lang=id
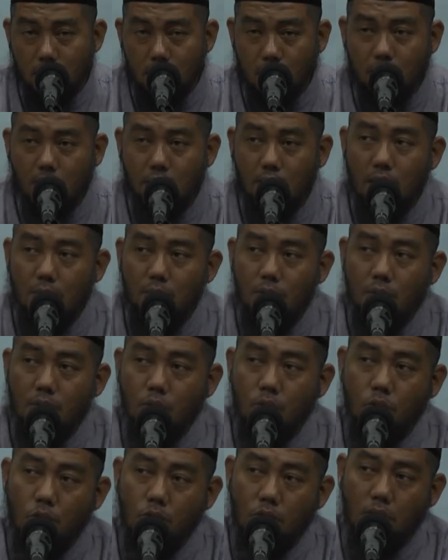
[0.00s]
kitab
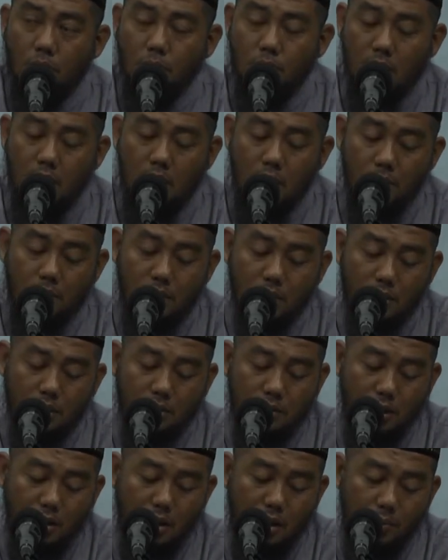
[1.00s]
yang diturunkan kepada Nabi
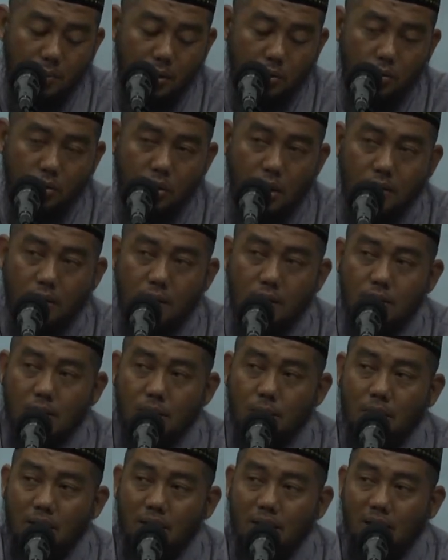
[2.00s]
SAW itu datang
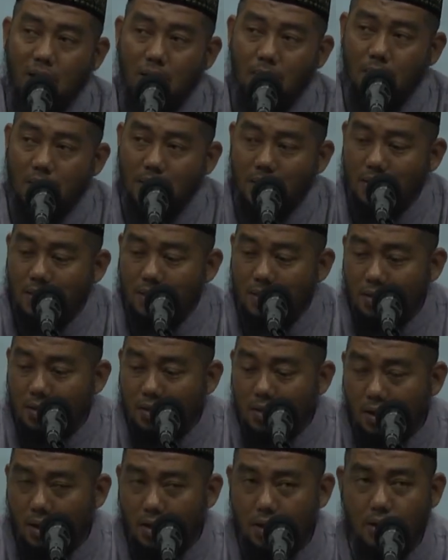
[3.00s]
sebagai rahmat
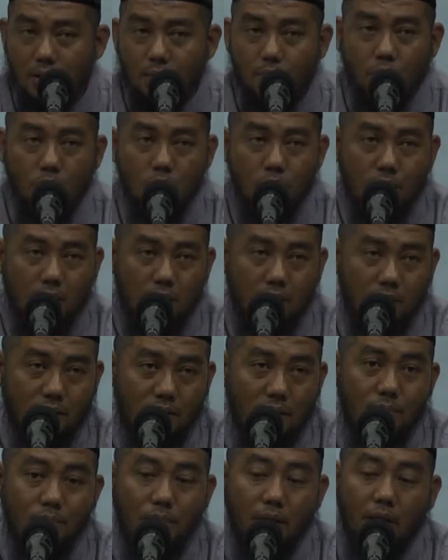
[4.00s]
karena dia pedoman.
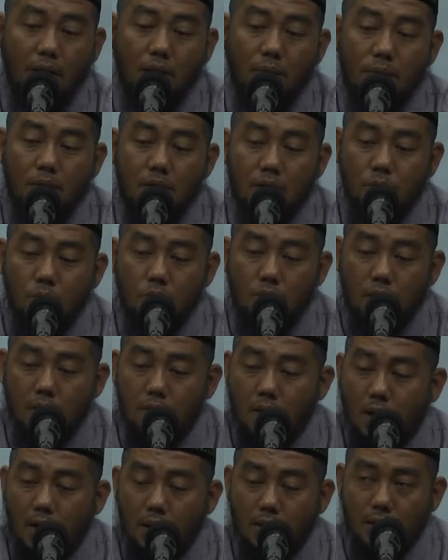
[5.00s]
Tanpa kitab tersebut
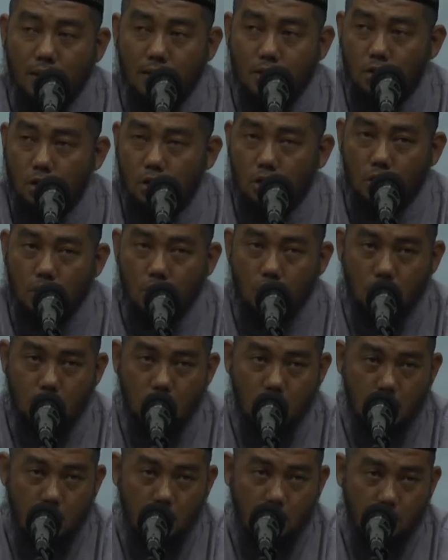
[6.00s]
kita akan tersiok-siok
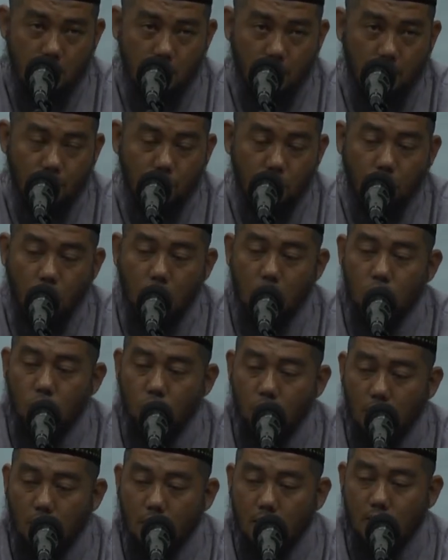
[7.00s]
dalam
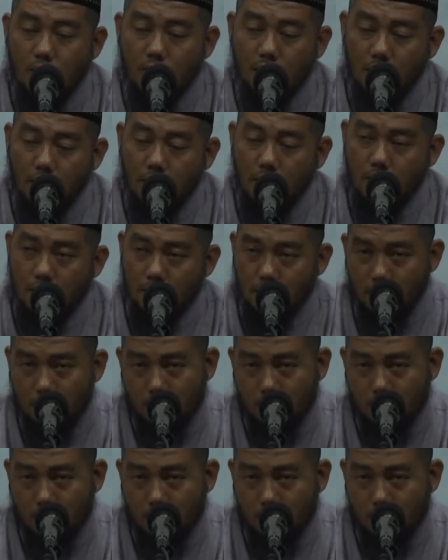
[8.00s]
jurang-jurang kesatan,